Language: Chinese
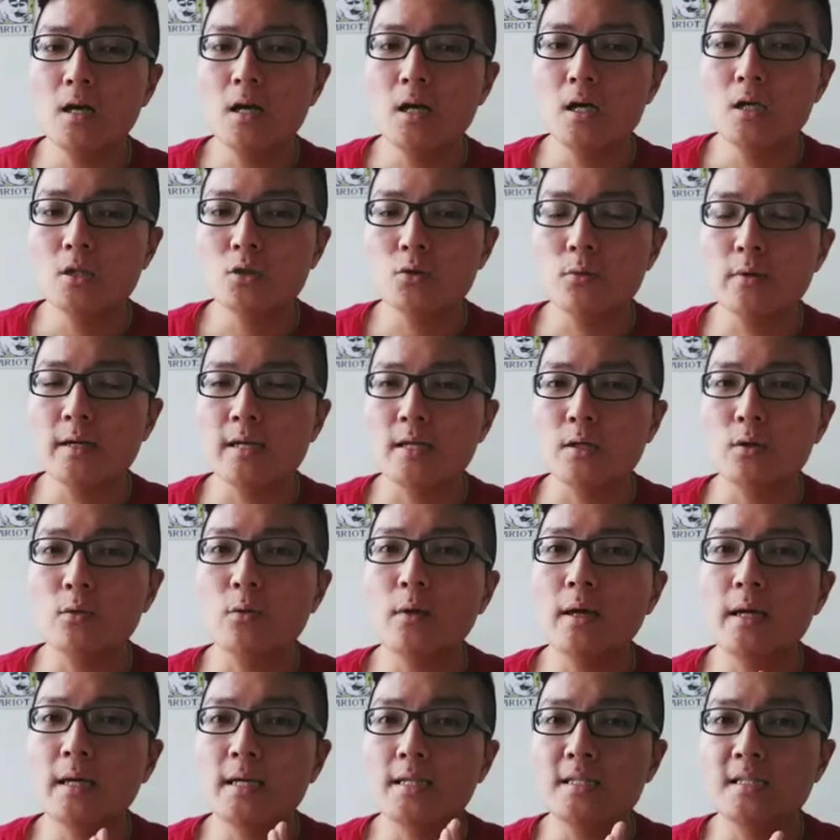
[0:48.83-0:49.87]
所以
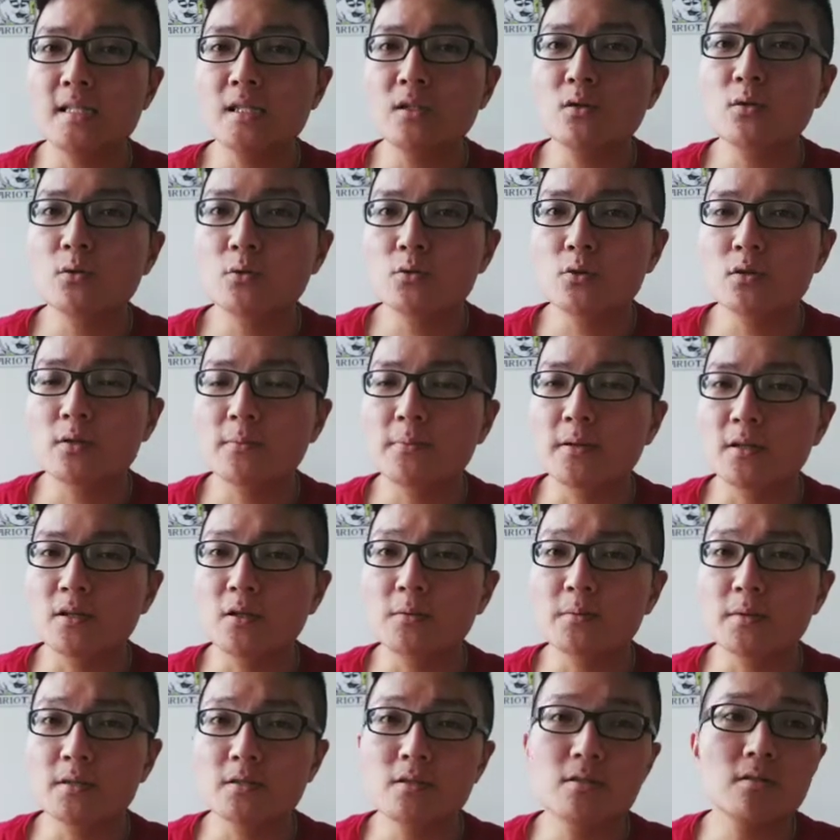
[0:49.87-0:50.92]
对金牛座的朋友
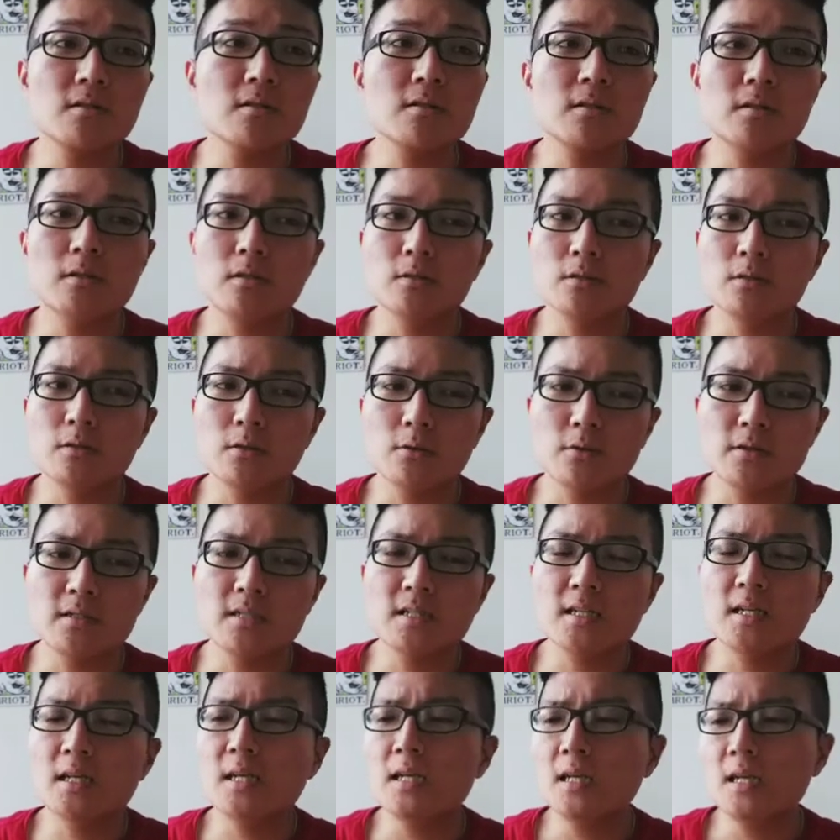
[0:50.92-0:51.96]
们，就是有一
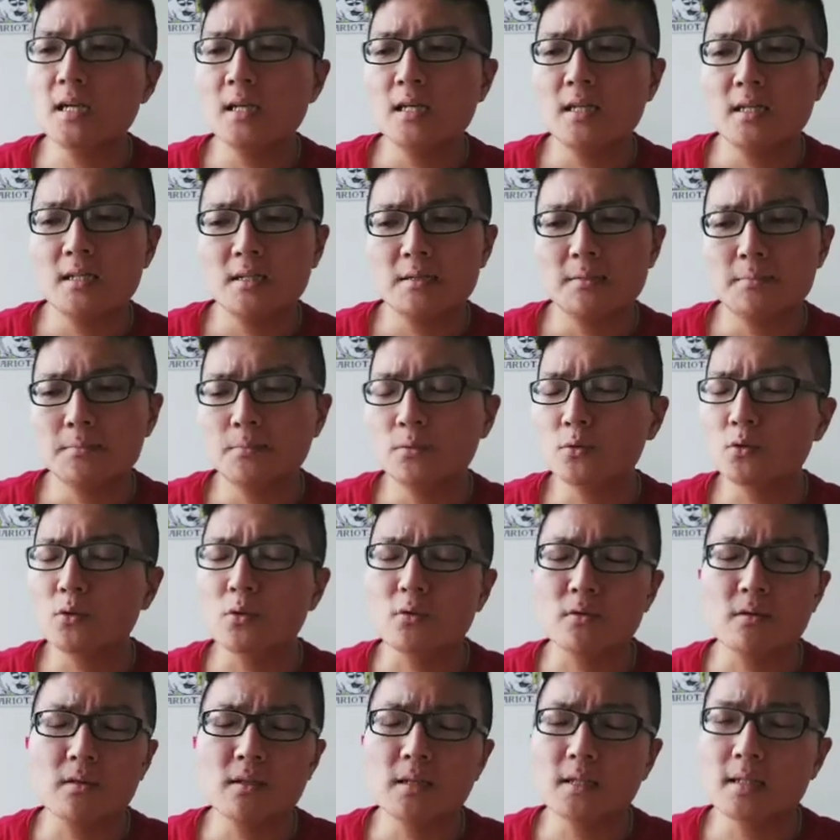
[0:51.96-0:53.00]
些不
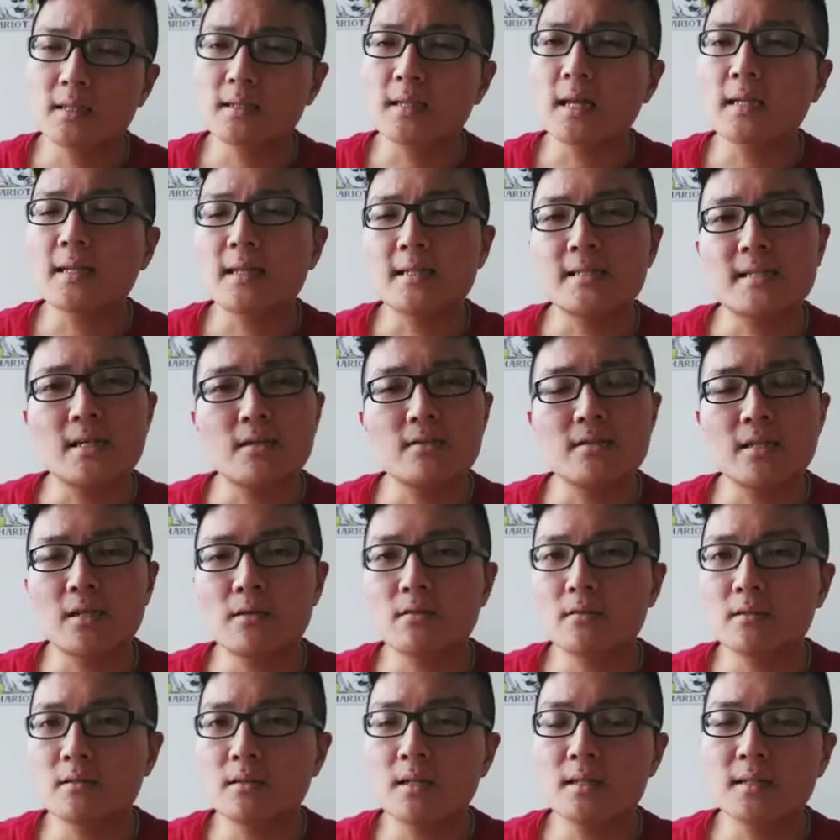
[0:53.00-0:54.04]
同的大大小小、
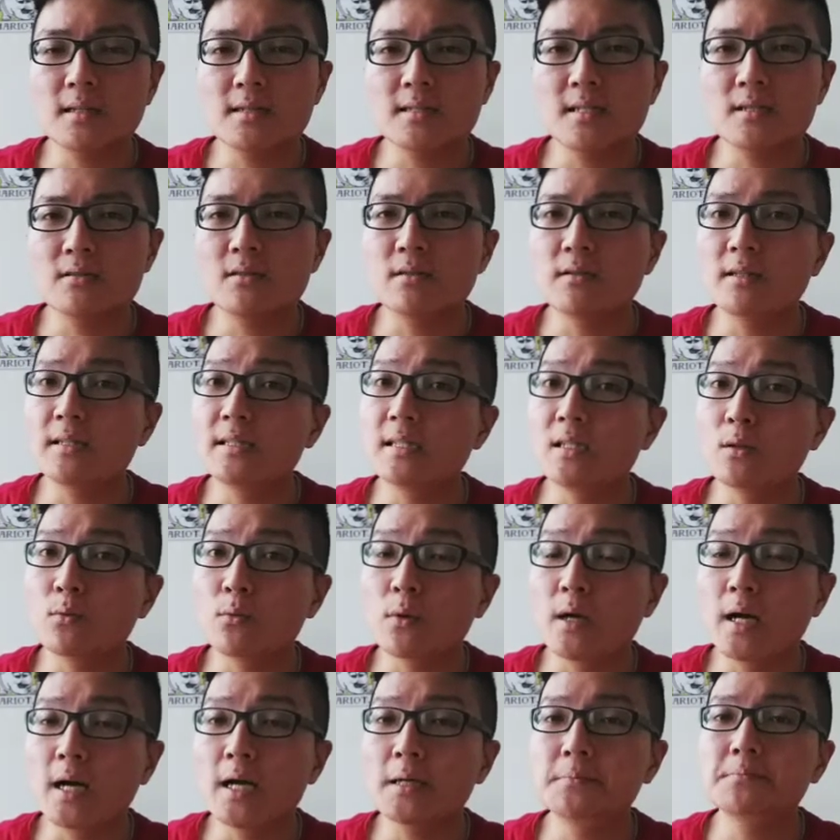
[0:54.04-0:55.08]
大大小小的意
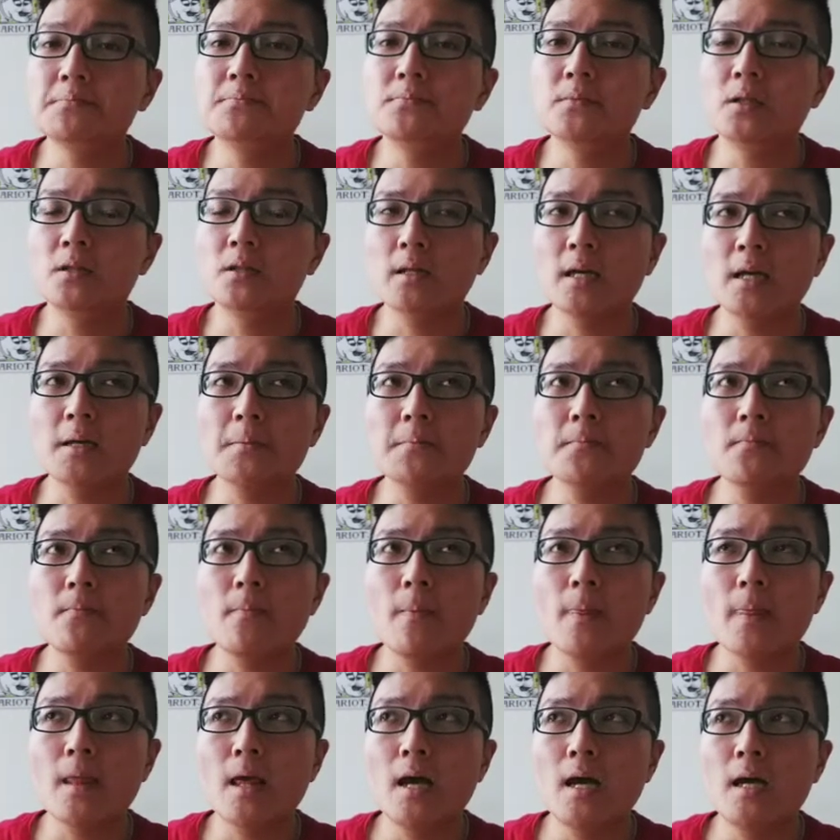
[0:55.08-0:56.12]
外，OK。
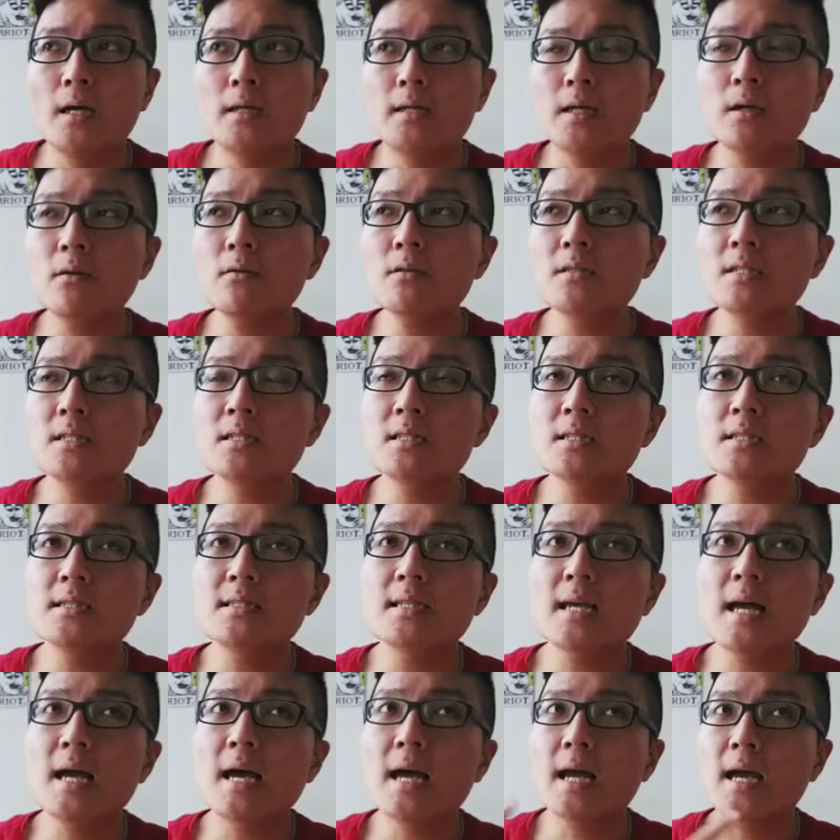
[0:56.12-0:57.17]
然后其实，
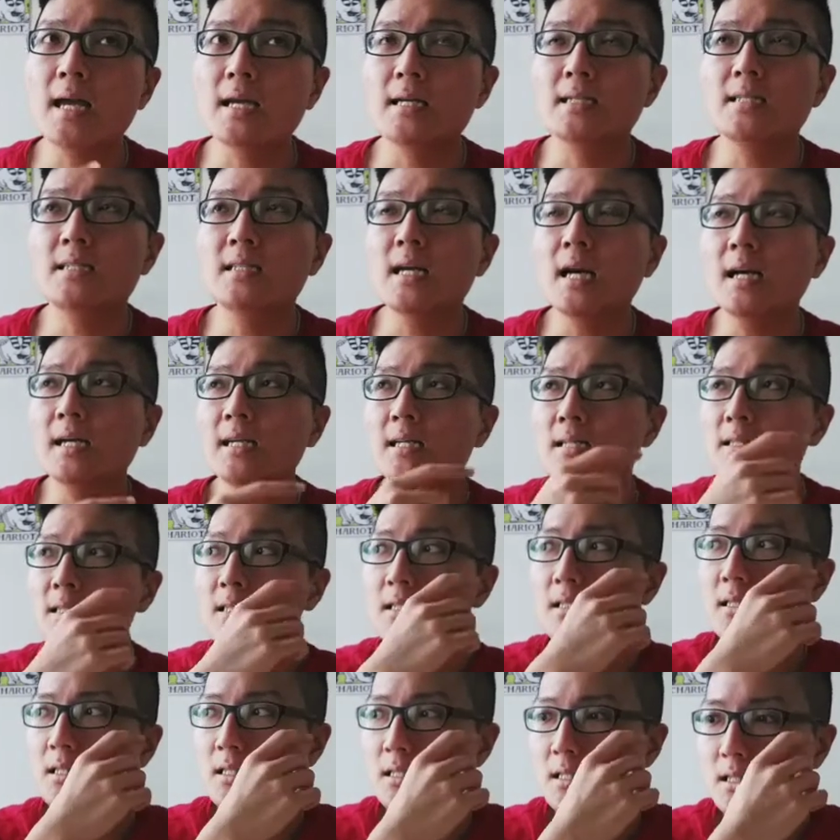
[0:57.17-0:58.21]
在上一
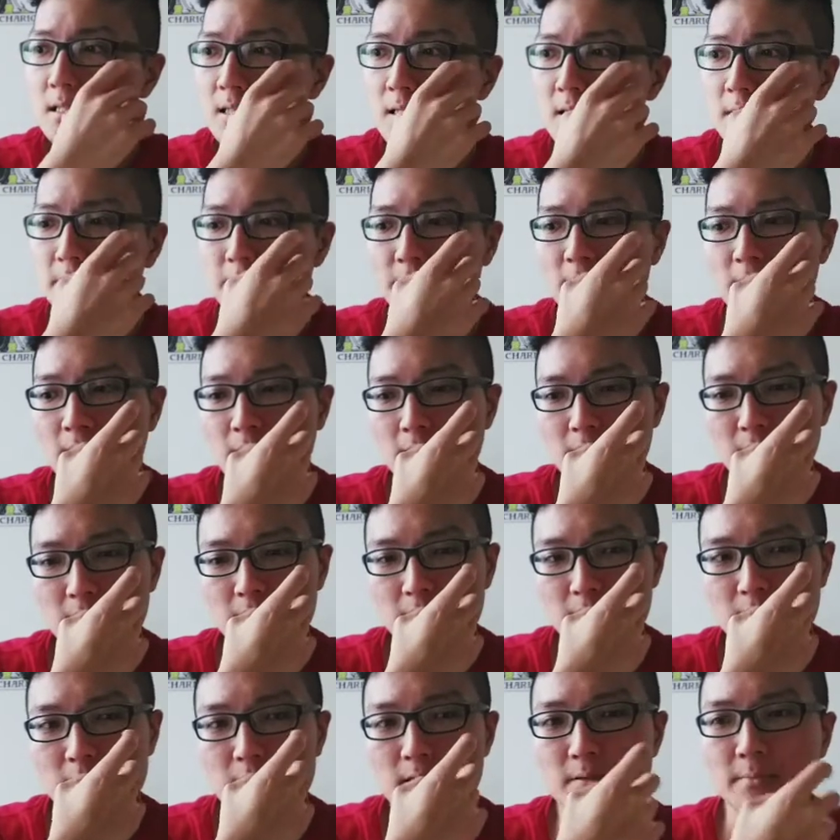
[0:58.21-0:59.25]
次是什么
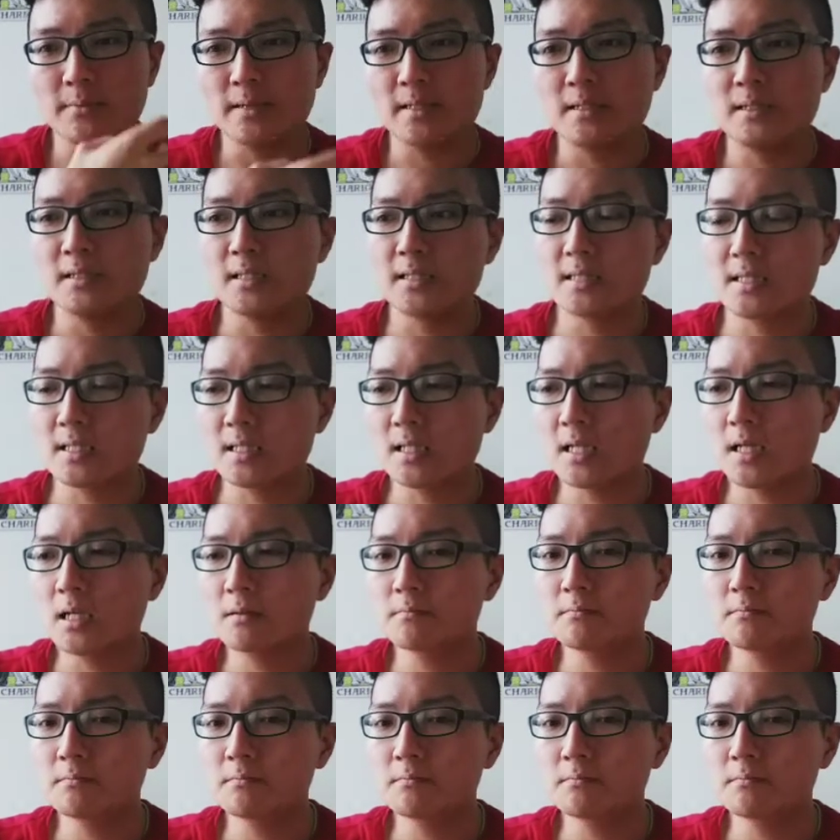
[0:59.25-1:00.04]
是什么日子？